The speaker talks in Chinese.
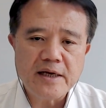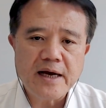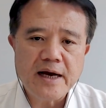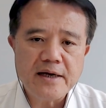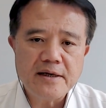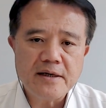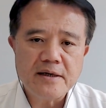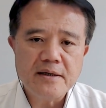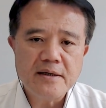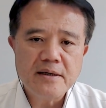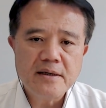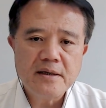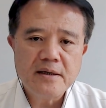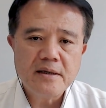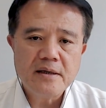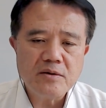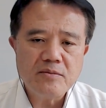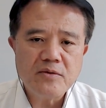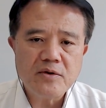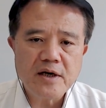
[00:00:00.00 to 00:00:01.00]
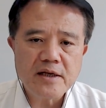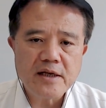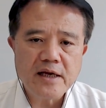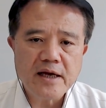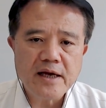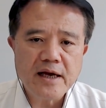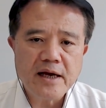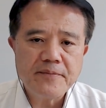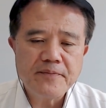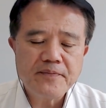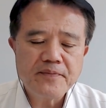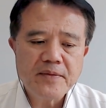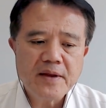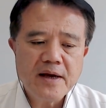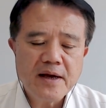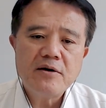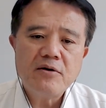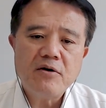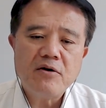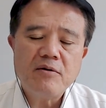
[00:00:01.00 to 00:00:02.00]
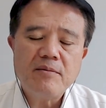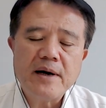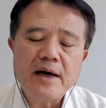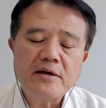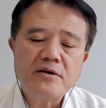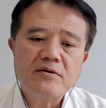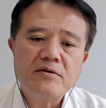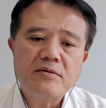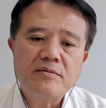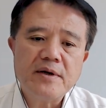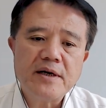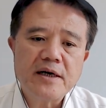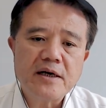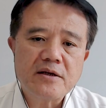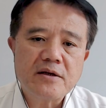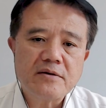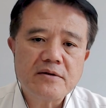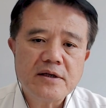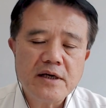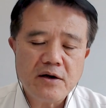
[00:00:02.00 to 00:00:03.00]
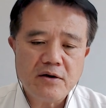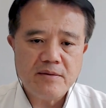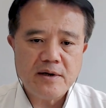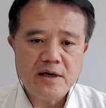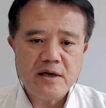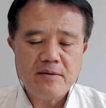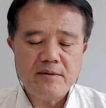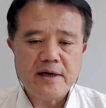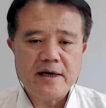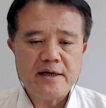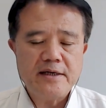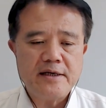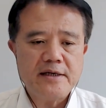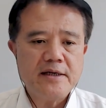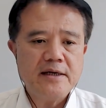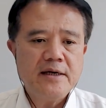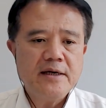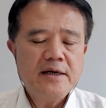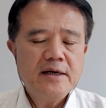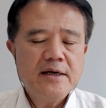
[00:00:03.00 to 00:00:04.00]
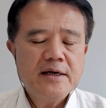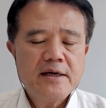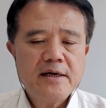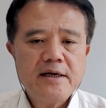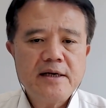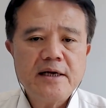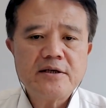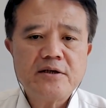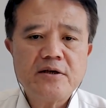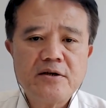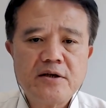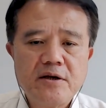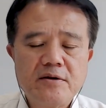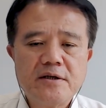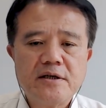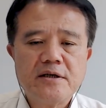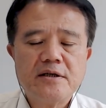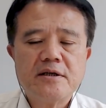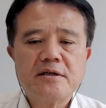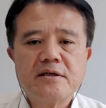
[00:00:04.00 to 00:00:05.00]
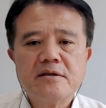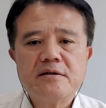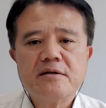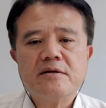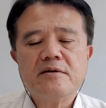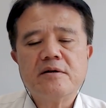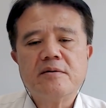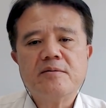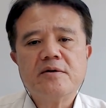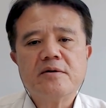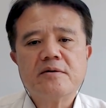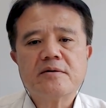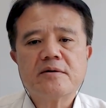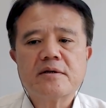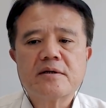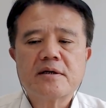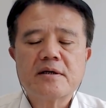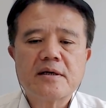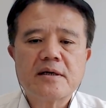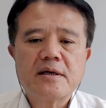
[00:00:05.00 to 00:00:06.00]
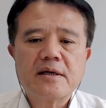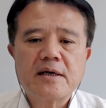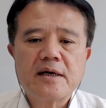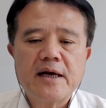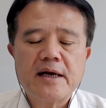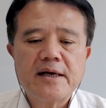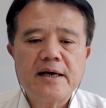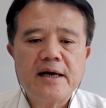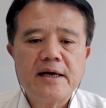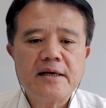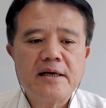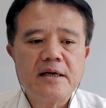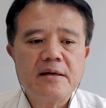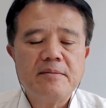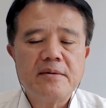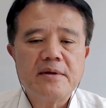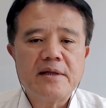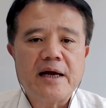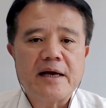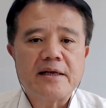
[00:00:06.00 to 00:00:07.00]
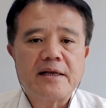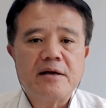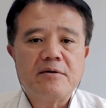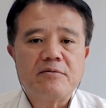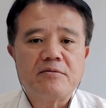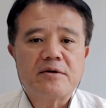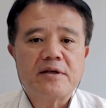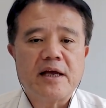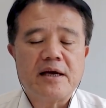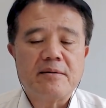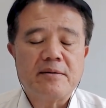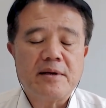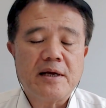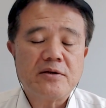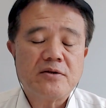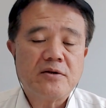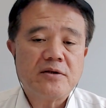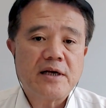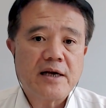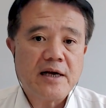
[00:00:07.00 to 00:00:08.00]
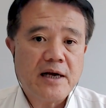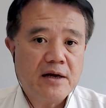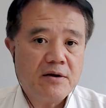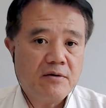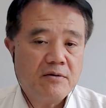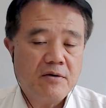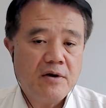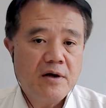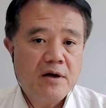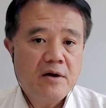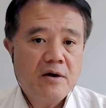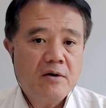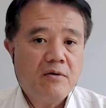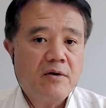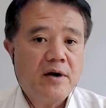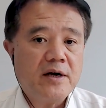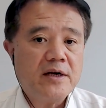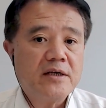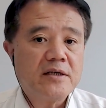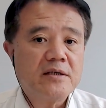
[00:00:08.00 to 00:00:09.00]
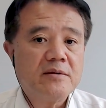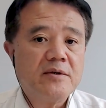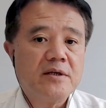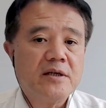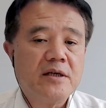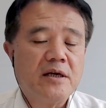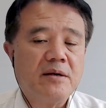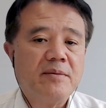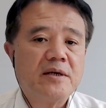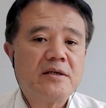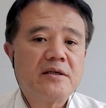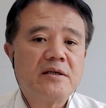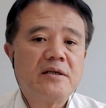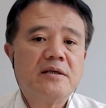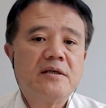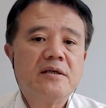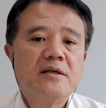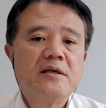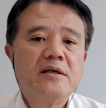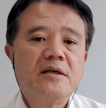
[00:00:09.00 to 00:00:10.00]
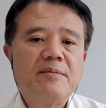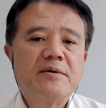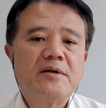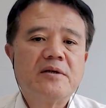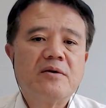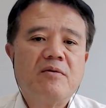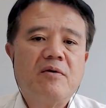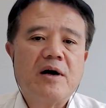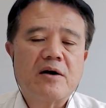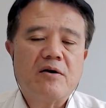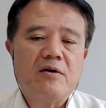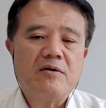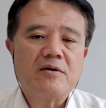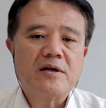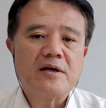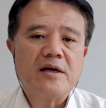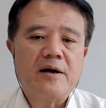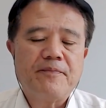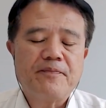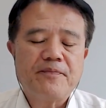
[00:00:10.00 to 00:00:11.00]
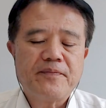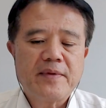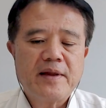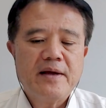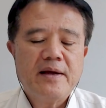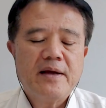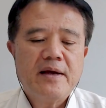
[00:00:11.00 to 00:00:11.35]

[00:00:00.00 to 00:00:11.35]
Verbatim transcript: 离开了，急都没白天啊！那天欧巴就我们那个同事，欧巴欧巴，你你那时候吊钱的时候有没有看看你哪队有队？那时候在开户怀疑是不是里面是下面是挖空的啦。